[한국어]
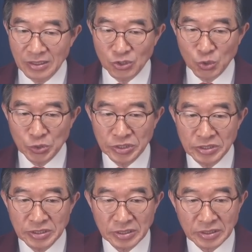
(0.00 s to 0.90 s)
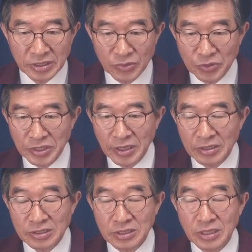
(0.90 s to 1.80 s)
조정식 의원의
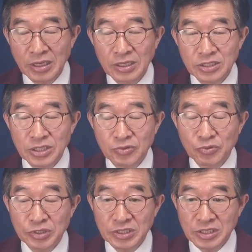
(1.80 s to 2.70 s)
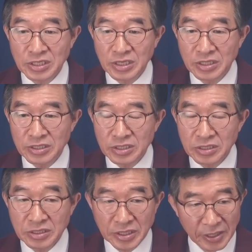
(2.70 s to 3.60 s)
지역구인 시흥시
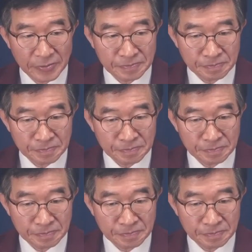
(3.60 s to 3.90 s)
의뢰